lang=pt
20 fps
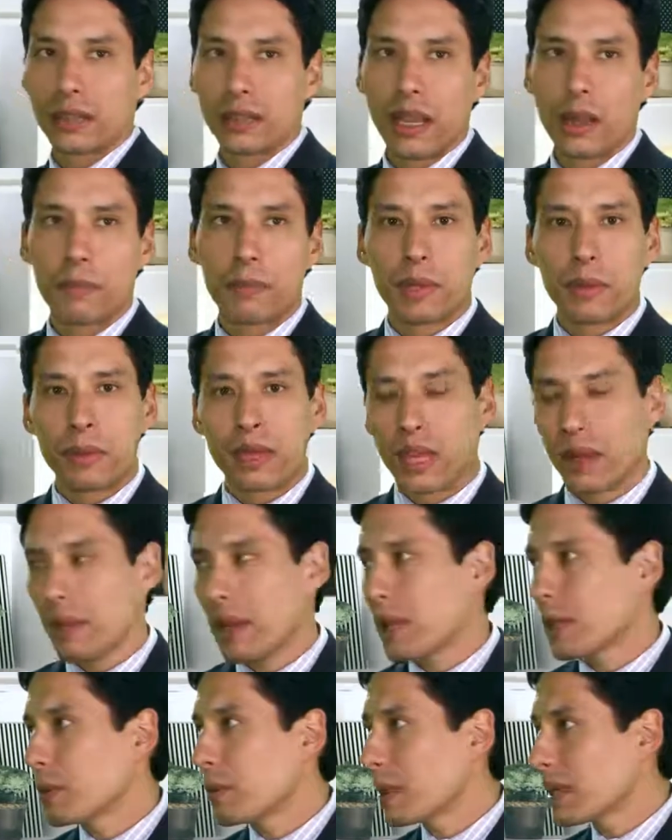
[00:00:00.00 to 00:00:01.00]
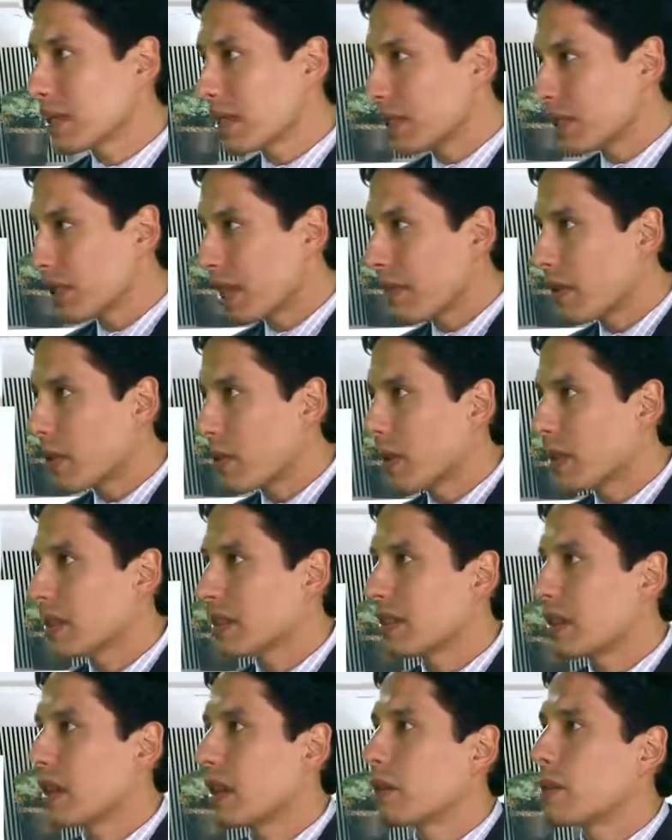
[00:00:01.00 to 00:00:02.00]
Né? Primeiramente, o paciente deve
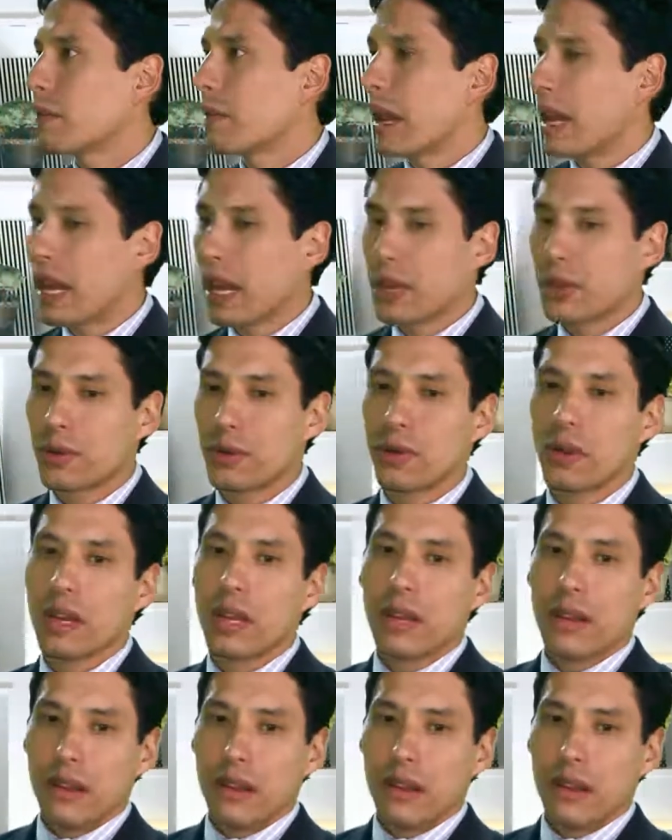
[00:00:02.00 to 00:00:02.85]
conhecer o médico,